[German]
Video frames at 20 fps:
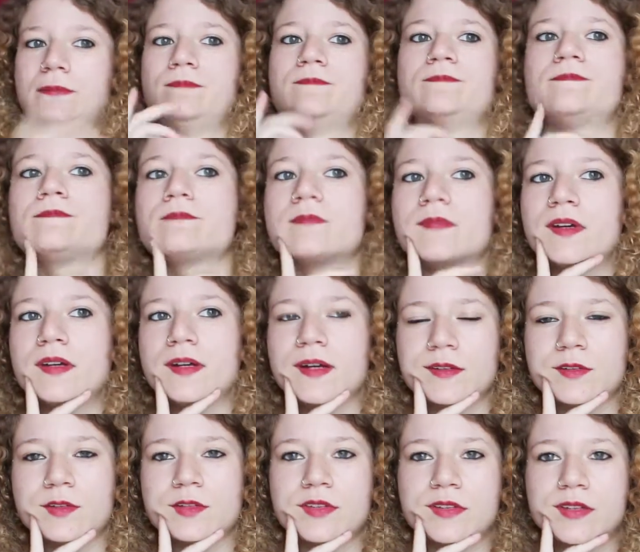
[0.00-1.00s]
Hm,
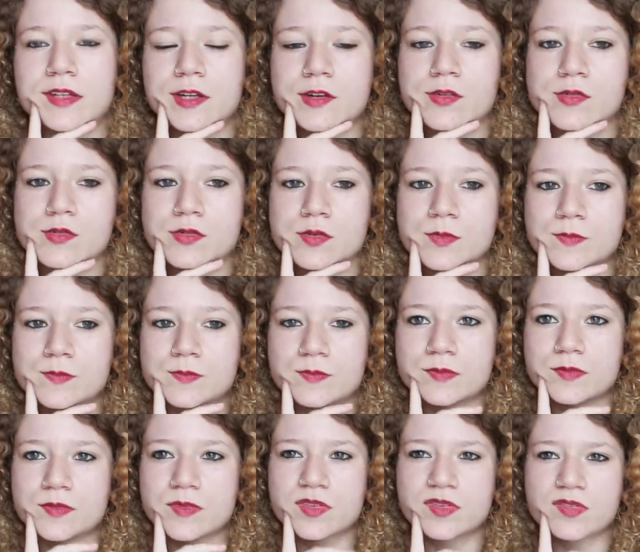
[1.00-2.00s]
also es ging
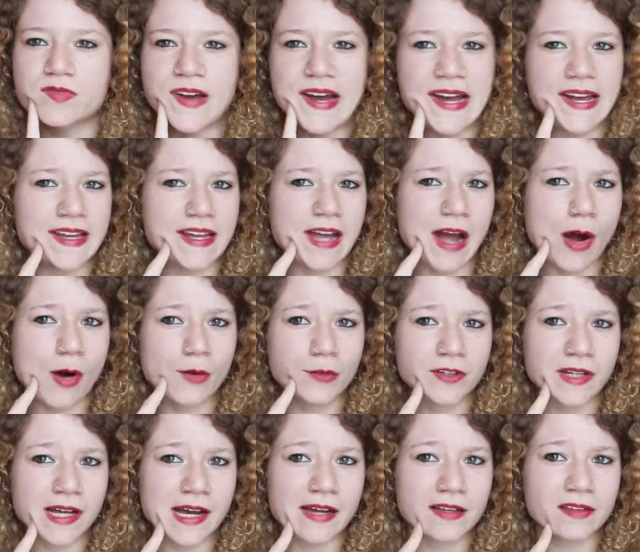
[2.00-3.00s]
um zwei
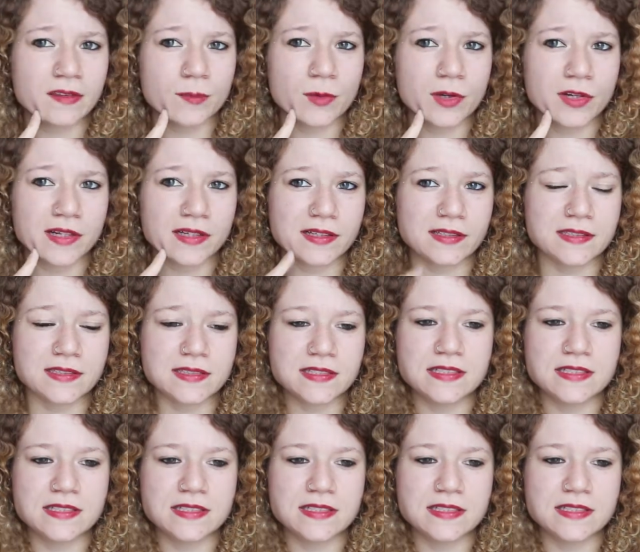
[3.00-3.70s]
Auftragsmörderinnen,